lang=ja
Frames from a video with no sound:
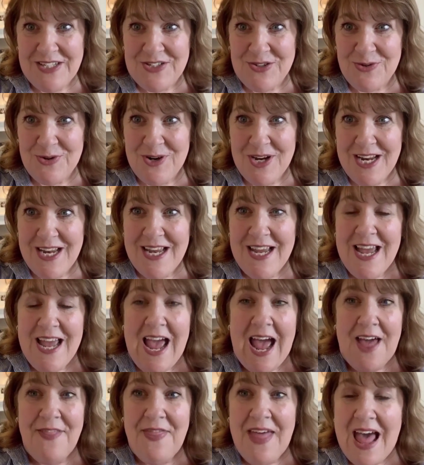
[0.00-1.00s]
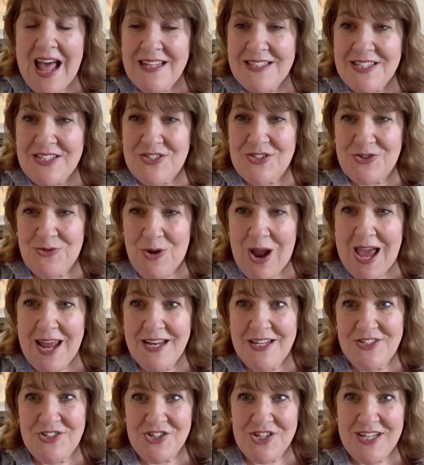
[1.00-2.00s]
負けているように見えても、
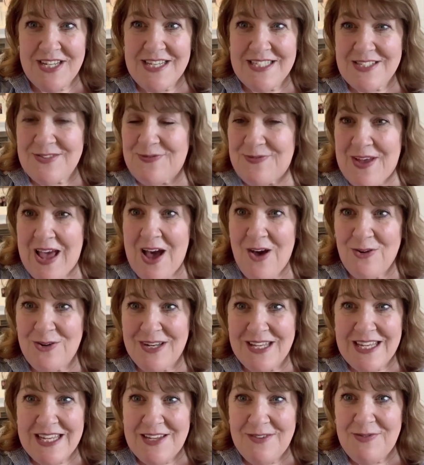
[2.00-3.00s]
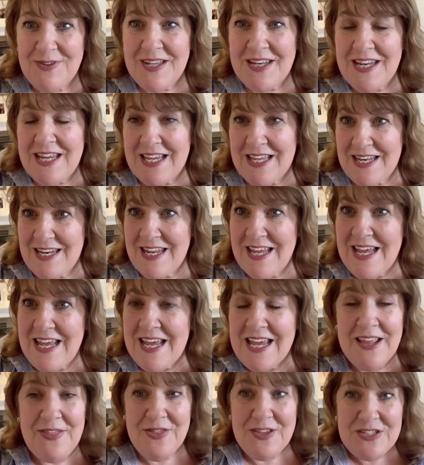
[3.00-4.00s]
確かに勝利を得ていき
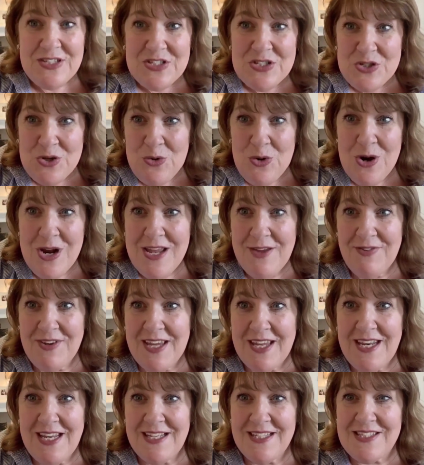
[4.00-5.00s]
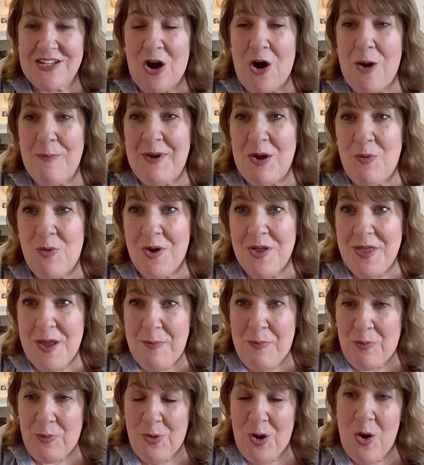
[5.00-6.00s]
ます。その戦略というの
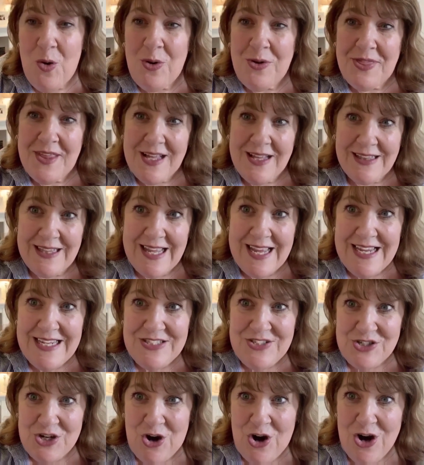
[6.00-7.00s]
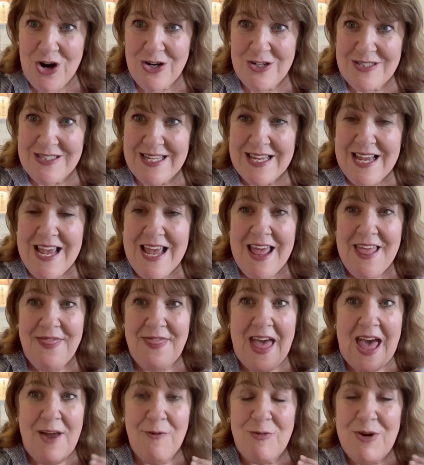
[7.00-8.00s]
は、ギデオンの
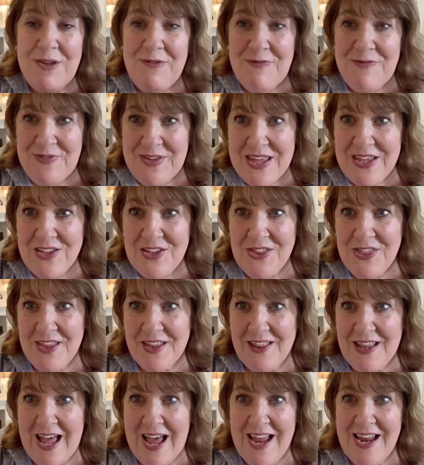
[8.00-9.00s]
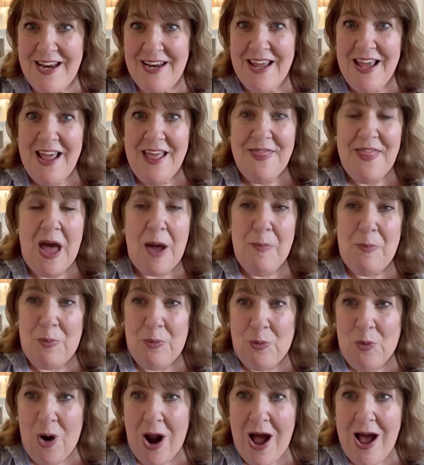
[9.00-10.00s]
そのストーリーにも現れていま
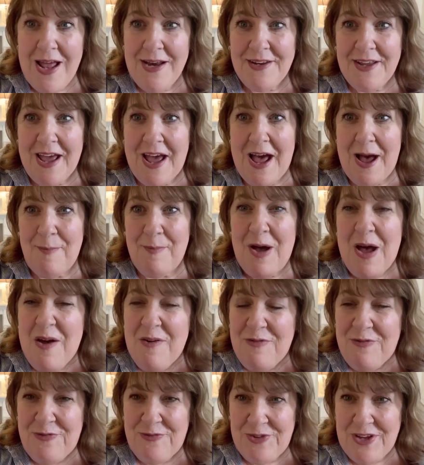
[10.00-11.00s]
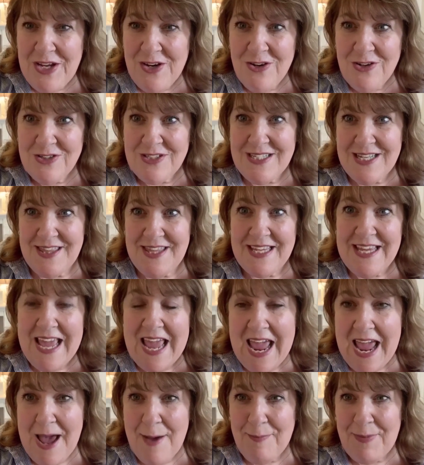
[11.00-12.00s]
す。松明が壺
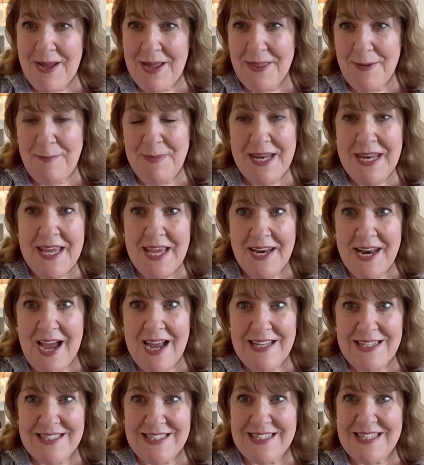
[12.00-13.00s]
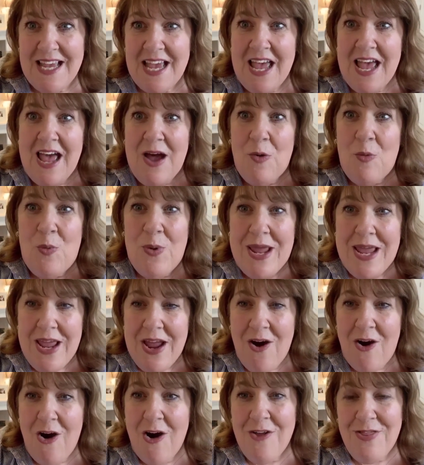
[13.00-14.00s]
の中に隠されて、その
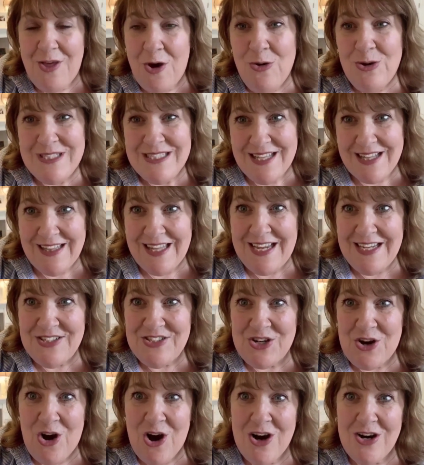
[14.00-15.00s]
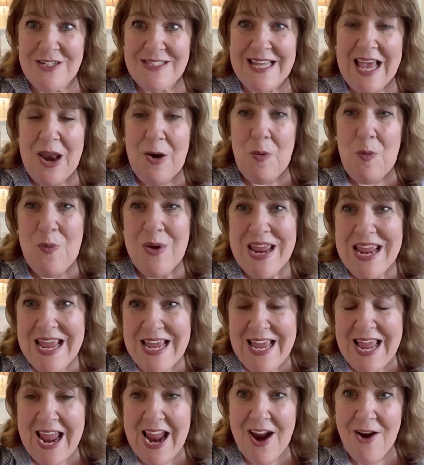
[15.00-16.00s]
壺が割られた時に、